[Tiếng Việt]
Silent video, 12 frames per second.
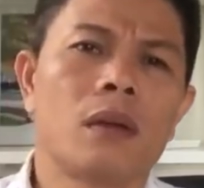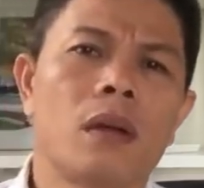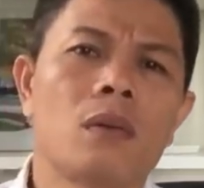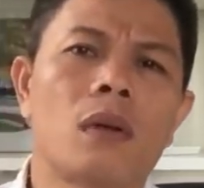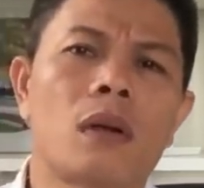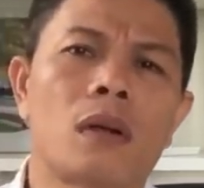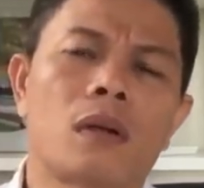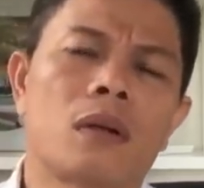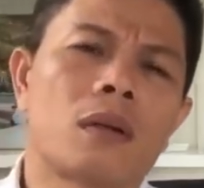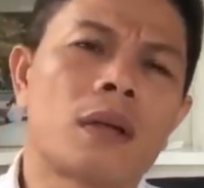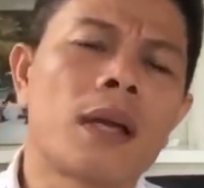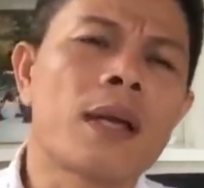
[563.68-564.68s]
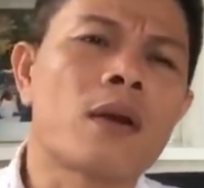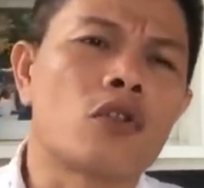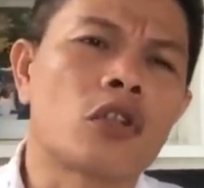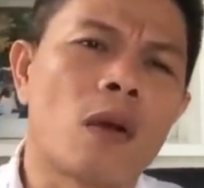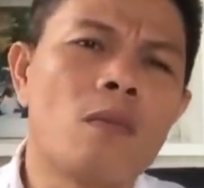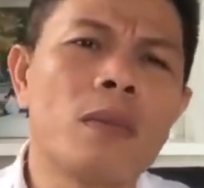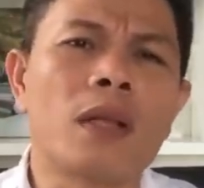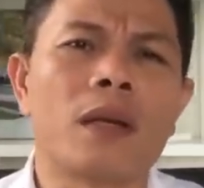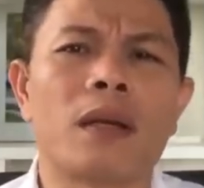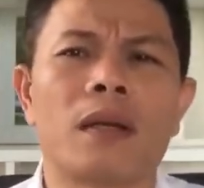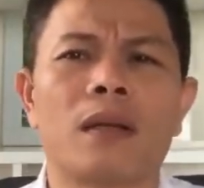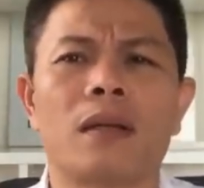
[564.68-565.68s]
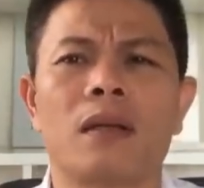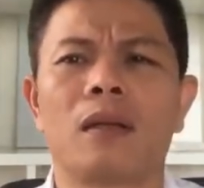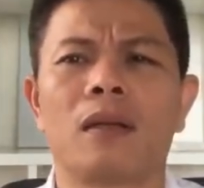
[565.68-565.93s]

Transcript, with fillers: đó, cái cái cuộc sống này thì